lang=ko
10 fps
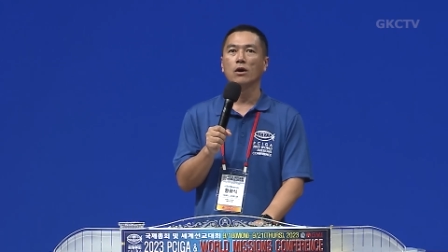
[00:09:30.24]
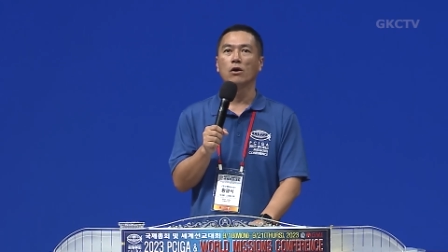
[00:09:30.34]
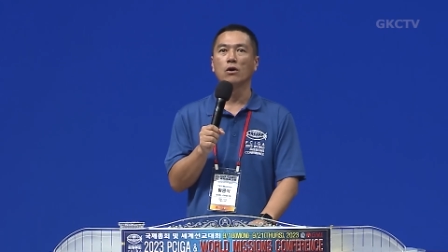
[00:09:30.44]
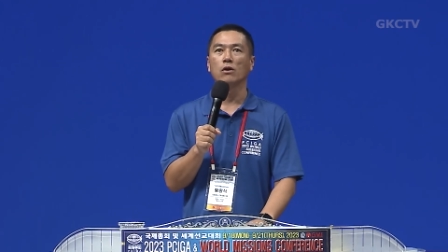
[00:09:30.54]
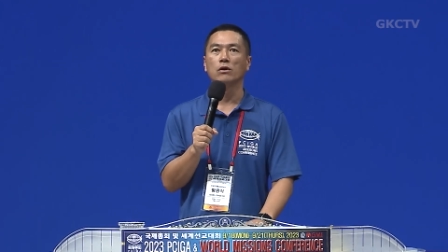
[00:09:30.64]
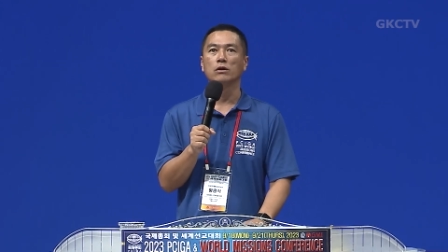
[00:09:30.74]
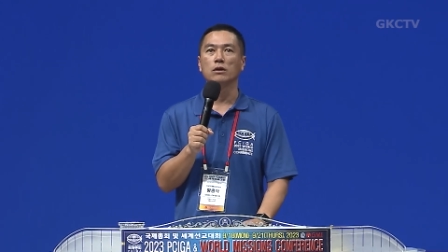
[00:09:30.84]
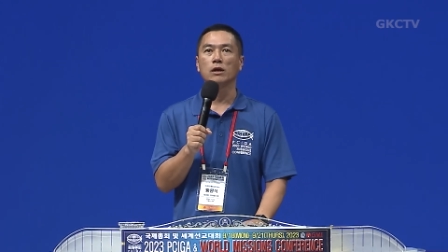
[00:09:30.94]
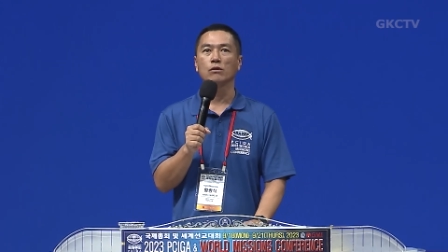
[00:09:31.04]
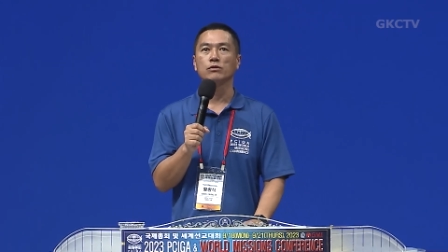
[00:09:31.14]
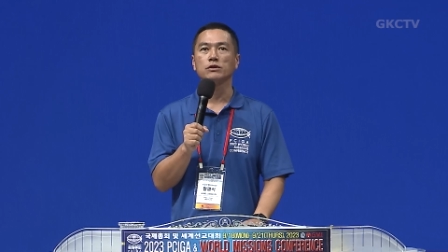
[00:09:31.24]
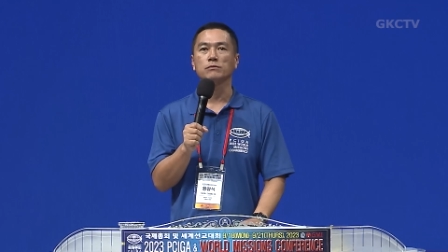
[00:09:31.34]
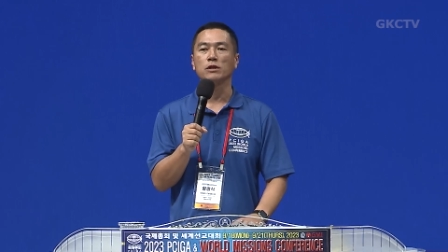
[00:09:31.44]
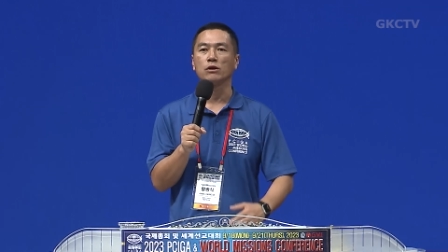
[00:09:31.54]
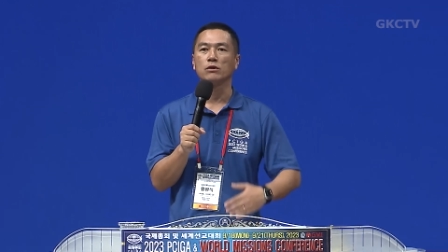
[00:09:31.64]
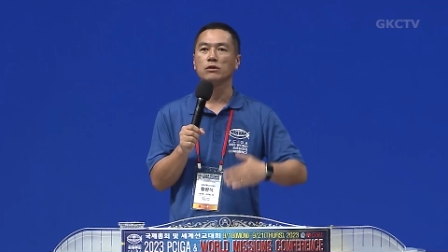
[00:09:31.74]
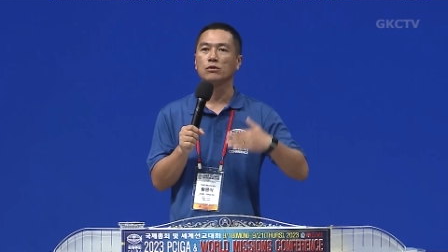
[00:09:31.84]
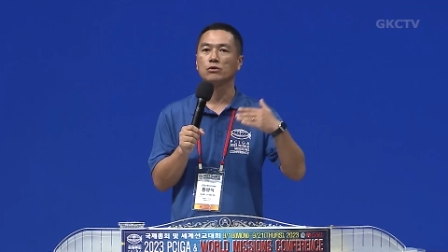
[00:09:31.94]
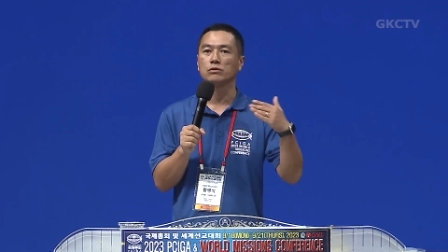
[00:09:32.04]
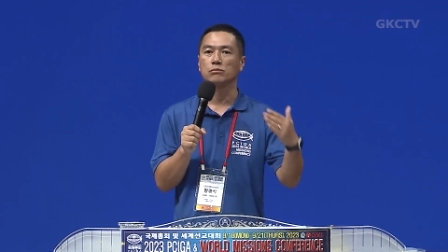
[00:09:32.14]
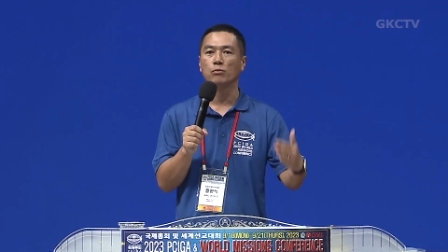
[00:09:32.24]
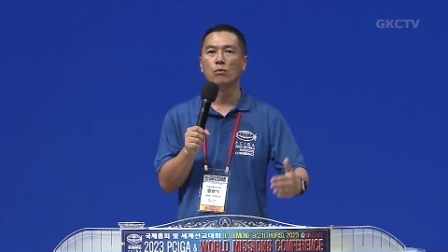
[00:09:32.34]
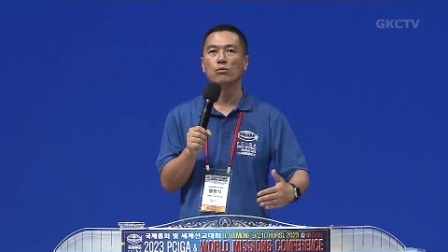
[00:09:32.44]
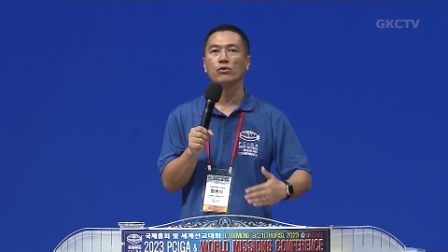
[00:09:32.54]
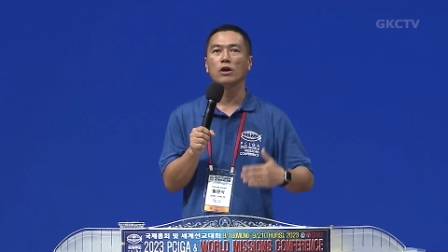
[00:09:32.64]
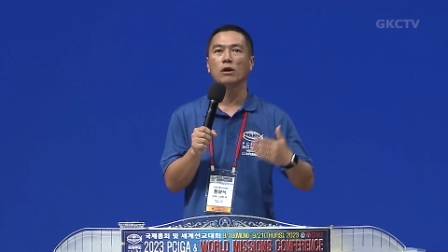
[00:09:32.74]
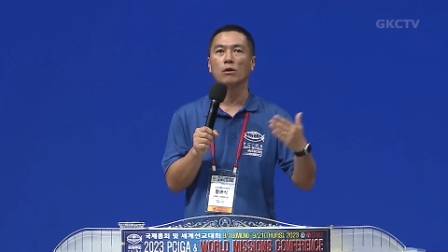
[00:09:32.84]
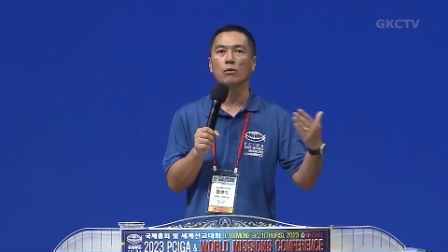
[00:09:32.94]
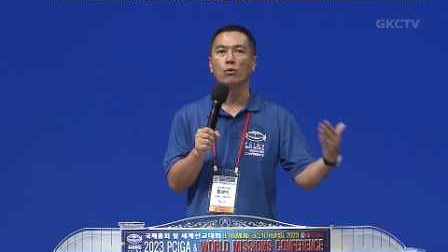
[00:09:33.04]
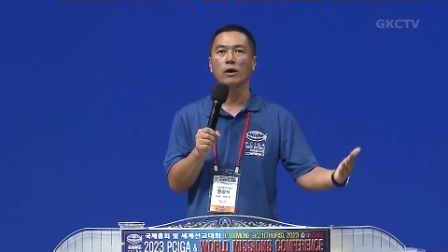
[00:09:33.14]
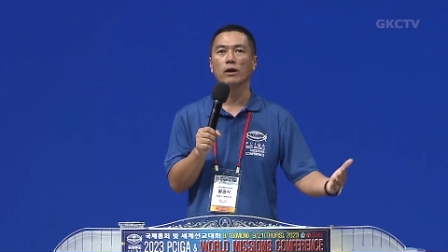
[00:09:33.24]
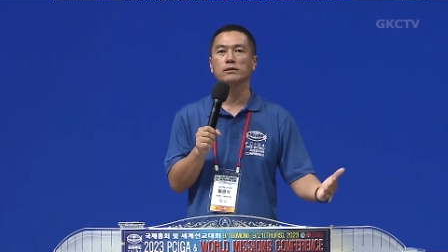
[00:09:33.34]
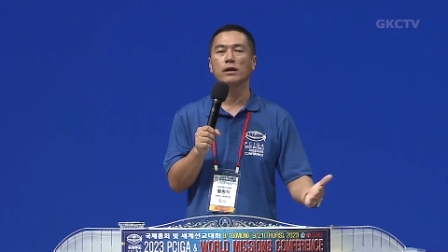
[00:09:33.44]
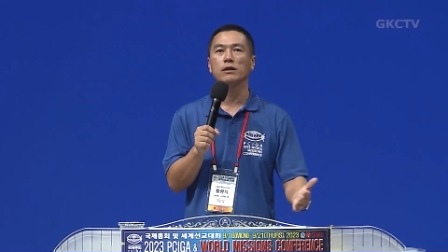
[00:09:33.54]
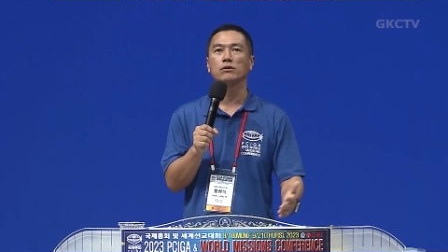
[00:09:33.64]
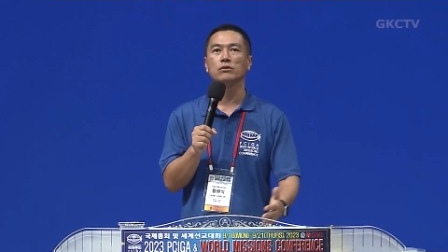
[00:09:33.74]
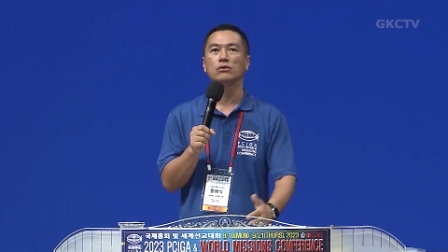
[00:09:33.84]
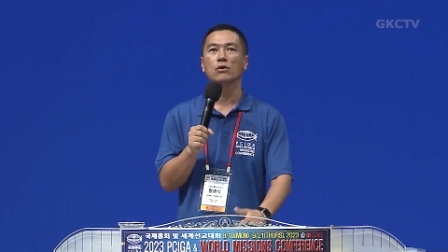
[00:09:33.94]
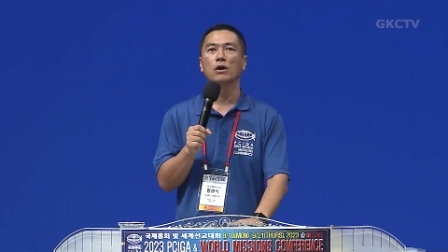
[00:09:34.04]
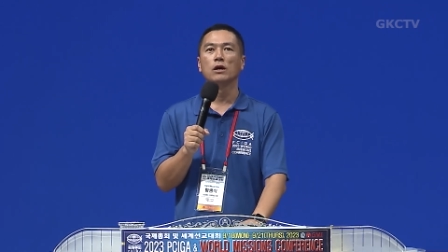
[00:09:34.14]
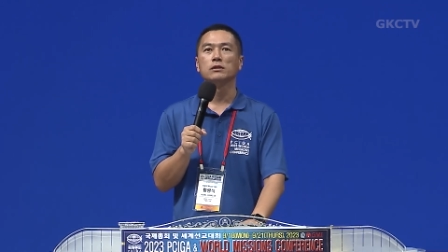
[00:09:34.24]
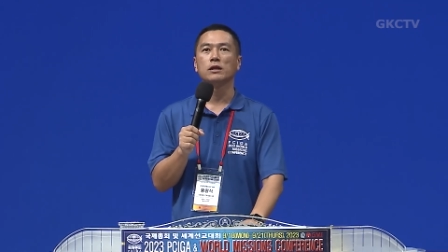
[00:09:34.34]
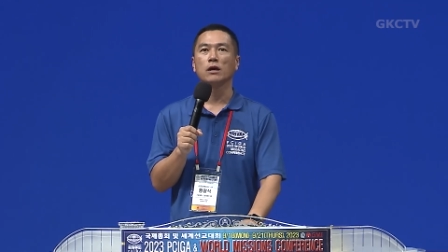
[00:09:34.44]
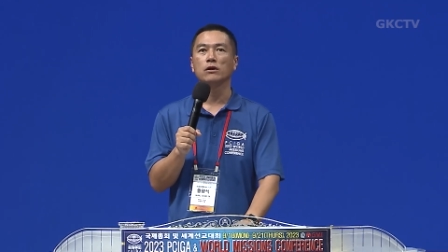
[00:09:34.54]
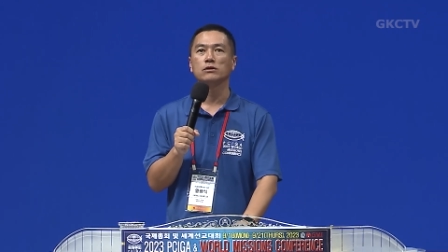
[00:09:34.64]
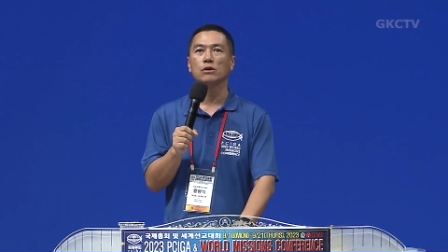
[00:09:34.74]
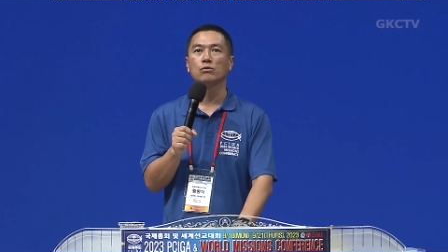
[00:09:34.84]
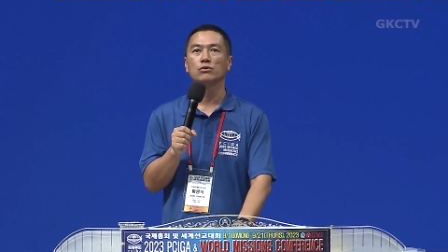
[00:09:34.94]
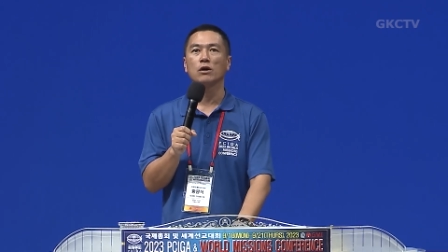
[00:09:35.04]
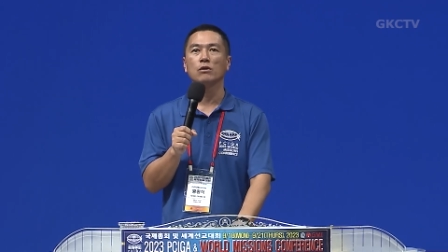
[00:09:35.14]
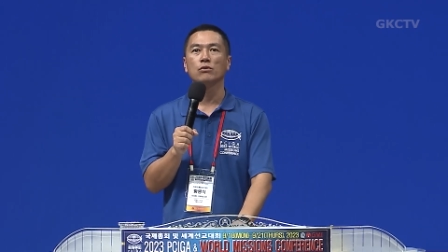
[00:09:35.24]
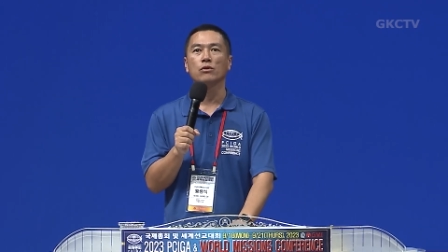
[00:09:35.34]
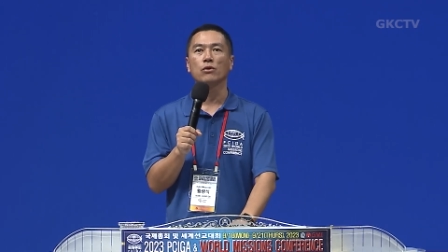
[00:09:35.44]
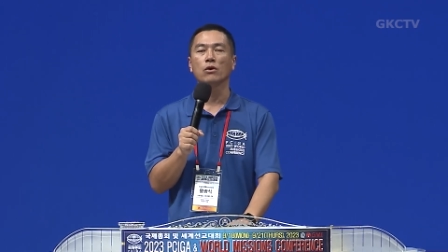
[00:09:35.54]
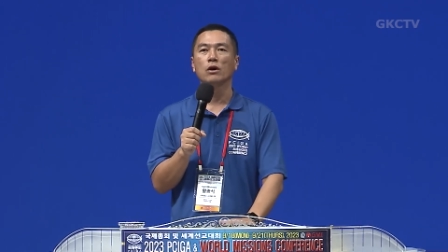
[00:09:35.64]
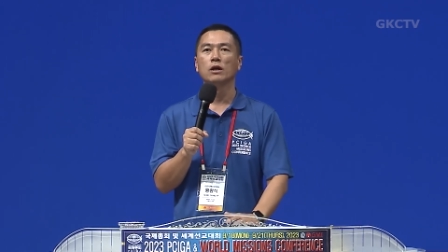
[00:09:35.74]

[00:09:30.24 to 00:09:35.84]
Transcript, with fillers: 어, 하고 있습니다. 그 본부계 외 사역이거든요. 제가 현재 운영하고 있고요.